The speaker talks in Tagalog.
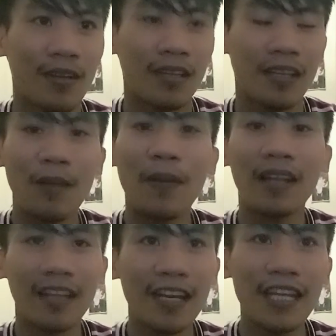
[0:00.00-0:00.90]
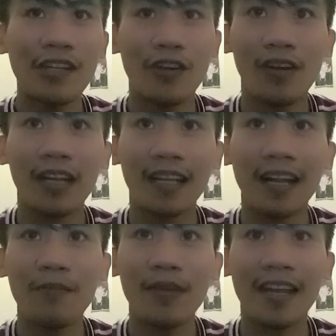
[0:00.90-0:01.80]
napakatalino at
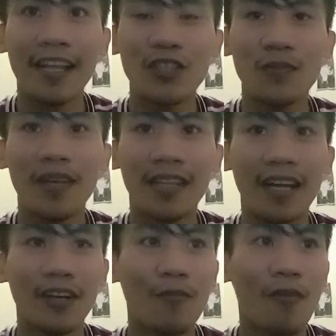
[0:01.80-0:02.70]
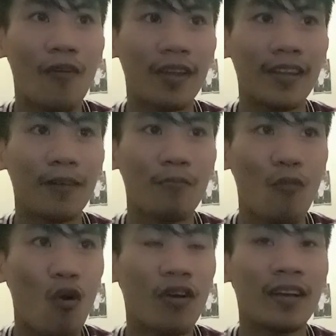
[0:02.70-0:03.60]
grabing arrangement ang gumawa ng
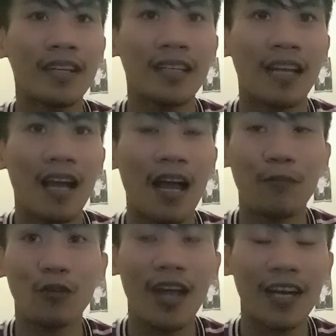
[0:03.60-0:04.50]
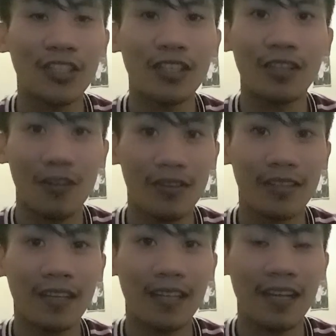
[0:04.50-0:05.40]
buong uh, production nito.
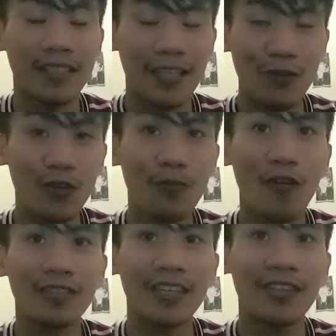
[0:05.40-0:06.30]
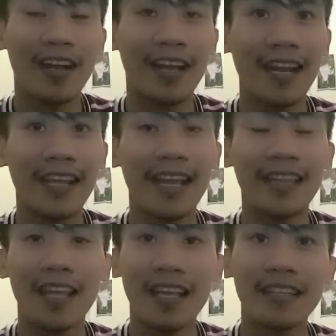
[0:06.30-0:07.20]
Saludo po ako sa inyo, ang galing. And
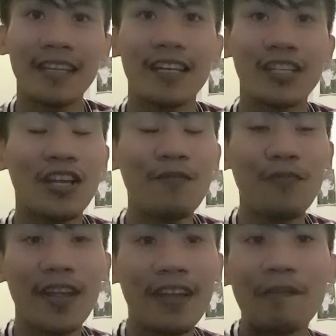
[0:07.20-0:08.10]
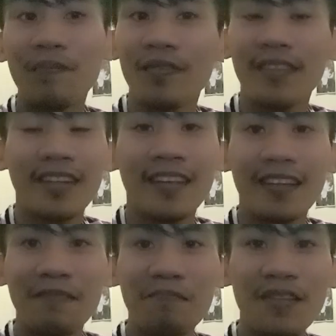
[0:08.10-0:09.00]
then, syempre,
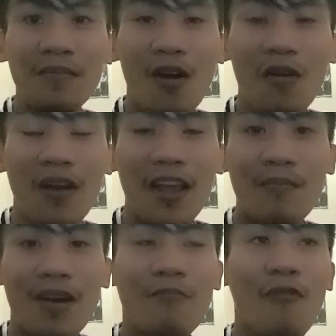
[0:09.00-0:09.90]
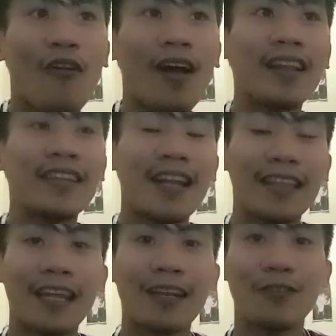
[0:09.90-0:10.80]
di mawawala yung mga vocal nila
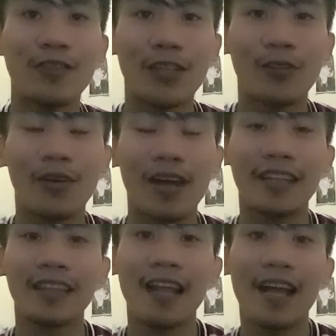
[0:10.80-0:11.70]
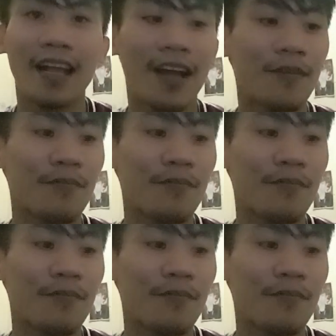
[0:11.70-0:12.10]
tatlo dito at talagang